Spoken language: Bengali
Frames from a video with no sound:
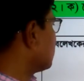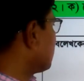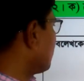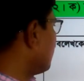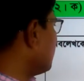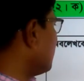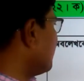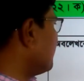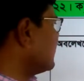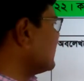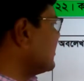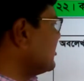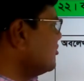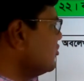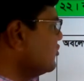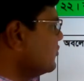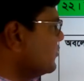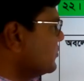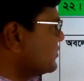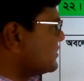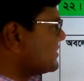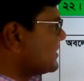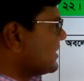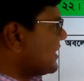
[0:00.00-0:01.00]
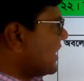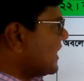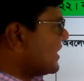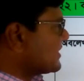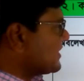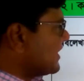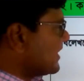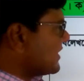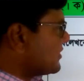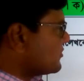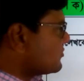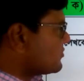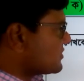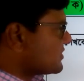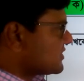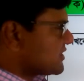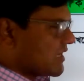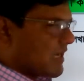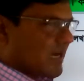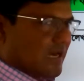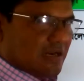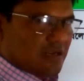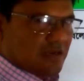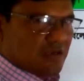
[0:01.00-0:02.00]
তাহলে আমাদের নিয়ম হচ্ছে আদায়কৃত
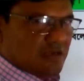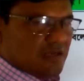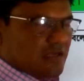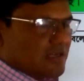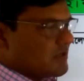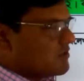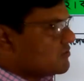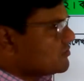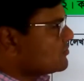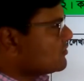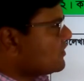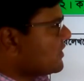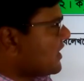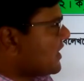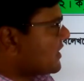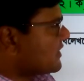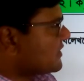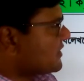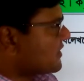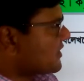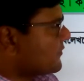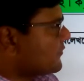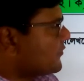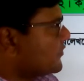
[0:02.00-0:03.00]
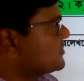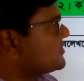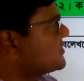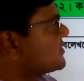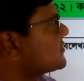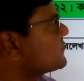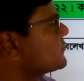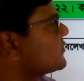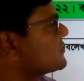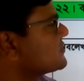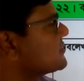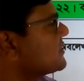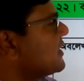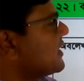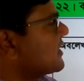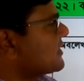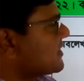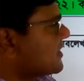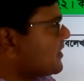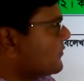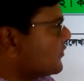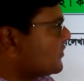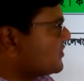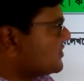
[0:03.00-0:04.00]
শেয়ার ইন্টু এক টাকা পঞ্চাশ পয়সা এক
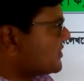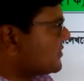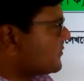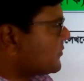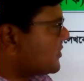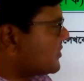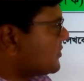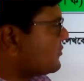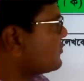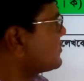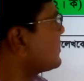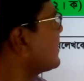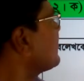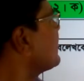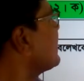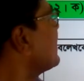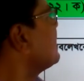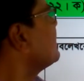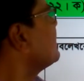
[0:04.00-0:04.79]
টাকা পঞ্চাশ পয়সা কোথায়